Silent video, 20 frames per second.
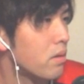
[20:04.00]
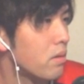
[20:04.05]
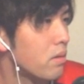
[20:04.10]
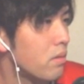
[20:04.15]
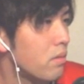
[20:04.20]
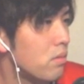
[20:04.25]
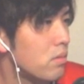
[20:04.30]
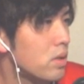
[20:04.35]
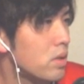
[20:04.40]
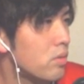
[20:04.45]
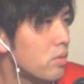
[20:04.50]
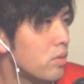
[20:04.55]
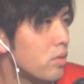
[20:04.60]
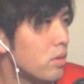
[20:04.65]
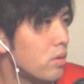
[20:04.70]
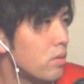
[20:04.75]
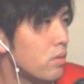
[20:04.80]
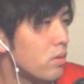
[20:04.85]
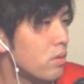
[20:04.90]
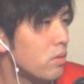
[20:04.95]
コンサート、
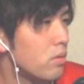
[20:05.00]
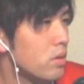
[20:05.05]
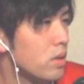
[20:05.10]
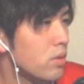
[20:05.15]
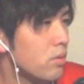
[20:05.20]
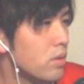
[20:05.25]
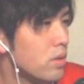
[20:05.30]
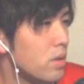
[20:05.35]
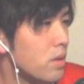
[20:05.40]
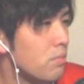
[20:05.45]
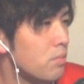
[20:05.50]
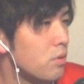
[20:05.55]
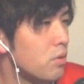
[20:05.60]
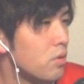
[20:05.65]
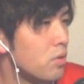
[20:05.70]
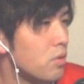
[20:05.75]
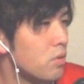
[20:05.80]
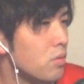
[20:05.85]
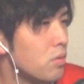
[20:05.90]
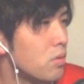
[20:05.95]
コンサートで札幌
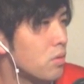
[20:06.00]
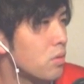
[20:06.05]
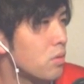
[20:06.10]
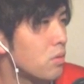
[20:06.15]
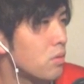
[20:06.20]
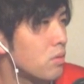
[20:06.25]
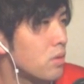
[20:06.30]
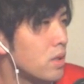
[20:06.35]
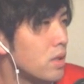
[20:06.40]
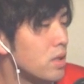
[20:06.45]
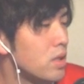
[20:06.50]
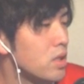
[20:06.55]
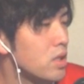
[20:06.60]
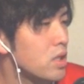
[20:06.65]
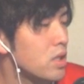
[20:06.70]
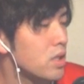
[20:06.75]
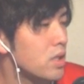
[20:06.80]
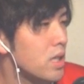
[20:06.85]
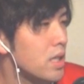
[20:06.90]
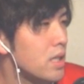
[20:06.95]
4得点に
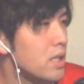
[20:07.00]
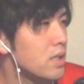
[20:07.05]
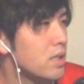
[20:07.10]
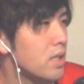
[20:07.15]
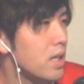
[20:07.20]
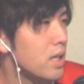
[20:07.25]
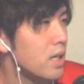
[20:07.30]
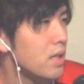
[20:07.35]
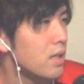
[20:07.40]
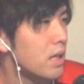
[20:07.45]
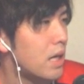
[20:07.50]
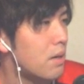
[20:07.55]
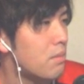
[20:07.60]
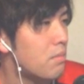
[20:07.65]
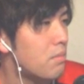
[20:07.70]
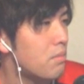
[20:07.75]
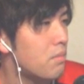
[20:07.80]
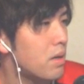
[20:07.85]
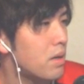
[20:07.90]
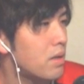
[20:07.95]
失点3。あ
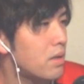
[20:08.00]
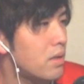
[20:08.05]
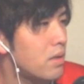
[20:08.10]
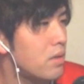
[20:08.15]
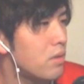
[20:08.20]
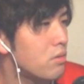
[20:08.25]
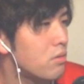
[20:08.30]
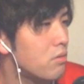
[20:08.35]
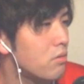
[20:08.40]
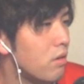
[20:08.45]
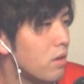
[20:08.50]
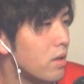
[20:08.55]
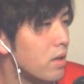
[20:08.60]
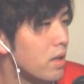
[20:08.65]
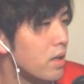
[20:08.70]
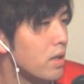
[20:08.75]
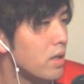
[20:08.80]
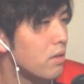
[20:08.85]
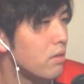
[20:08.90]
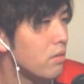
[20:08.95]
んまり良くは
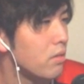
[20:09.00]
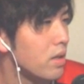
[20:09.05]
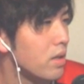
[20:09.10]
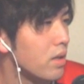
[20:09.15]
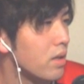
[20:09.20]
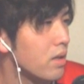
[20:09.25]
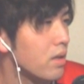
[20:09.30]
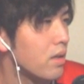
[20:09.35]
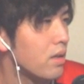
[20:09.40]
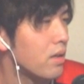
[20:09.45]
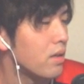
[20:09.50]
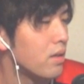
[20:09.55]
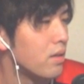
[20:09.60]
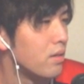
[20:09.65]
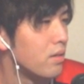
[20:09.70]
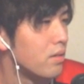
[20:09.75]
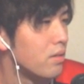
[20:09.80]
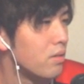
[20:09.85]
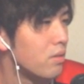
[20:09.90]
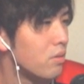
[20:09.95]
ないよね。う
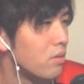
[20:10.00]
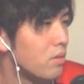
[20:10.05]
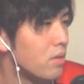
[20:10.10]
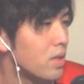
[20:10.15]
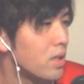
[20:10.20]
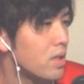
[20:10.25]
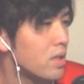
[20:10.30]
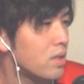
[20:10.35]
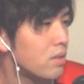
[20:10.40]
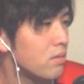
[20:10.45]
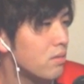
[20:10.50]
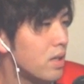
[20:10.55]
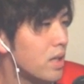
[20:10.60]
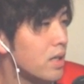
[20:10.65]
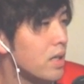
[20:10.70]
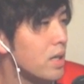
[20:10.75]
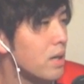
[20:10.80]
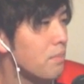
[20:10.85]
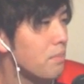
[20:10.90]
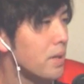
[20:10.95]
ん、得点少な
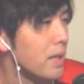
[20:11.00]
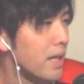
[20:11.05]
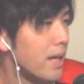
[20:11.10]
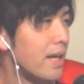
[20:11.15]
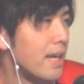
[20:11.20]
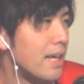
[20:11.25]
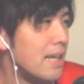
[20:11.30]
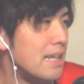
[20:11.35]
いね、やっぱね。